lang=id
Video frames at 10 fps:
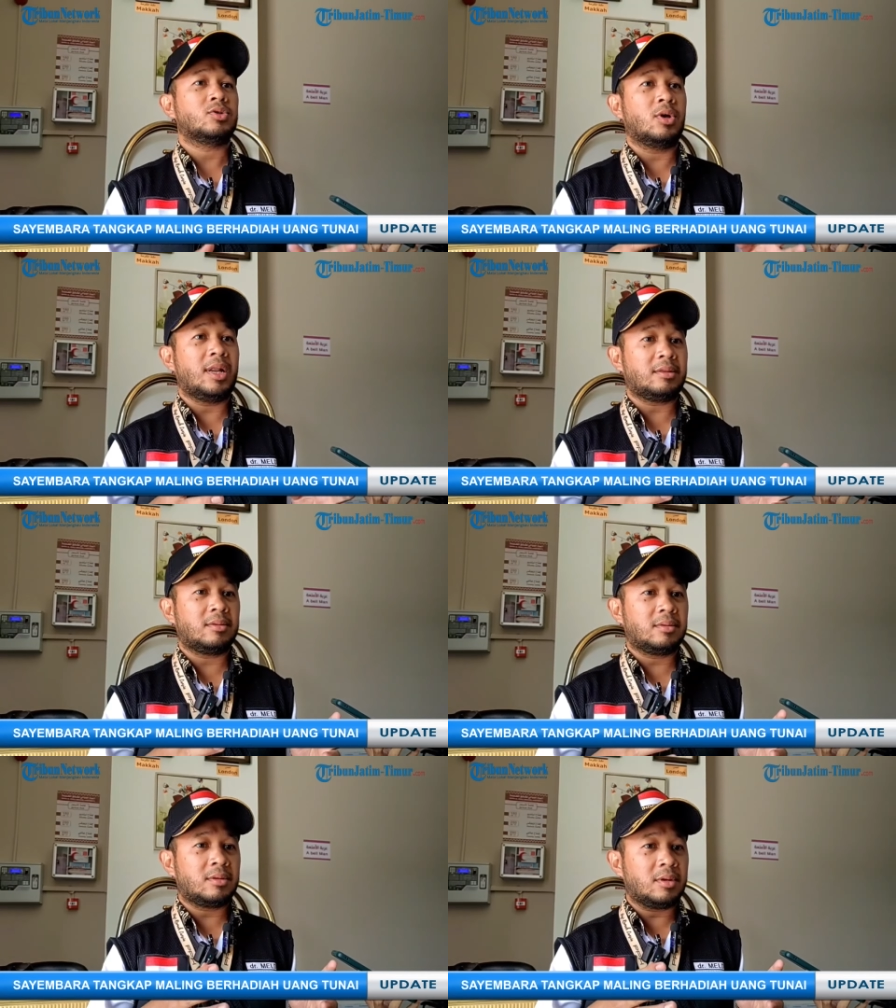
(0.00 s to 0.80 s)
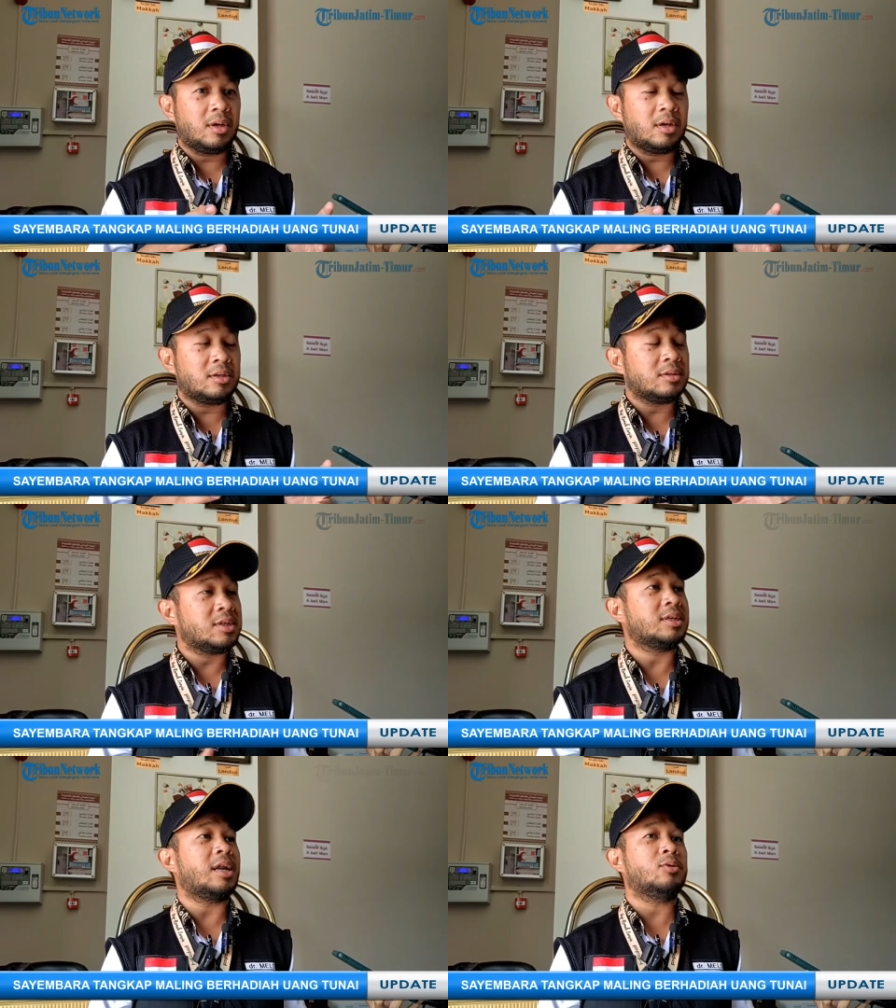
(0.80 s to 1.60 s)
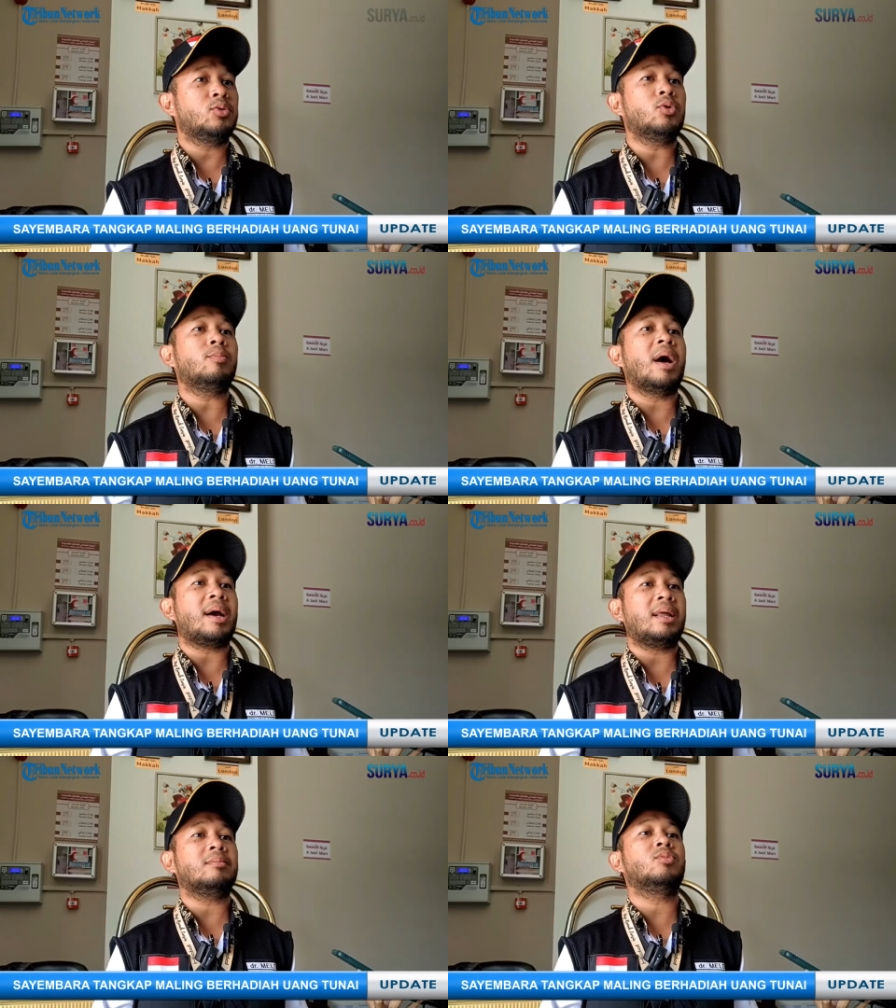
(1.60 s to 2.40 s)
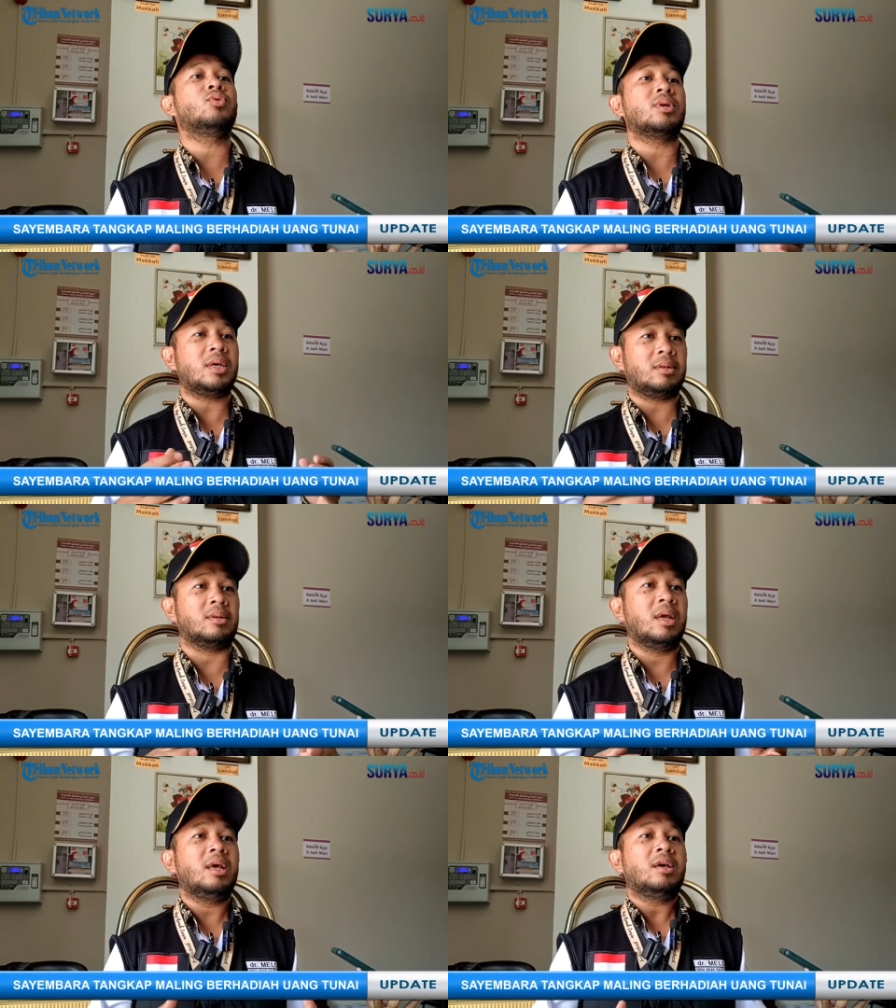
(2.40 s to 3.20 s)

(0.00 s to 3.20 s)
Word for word: sholat secara duduk, bahkan mungkin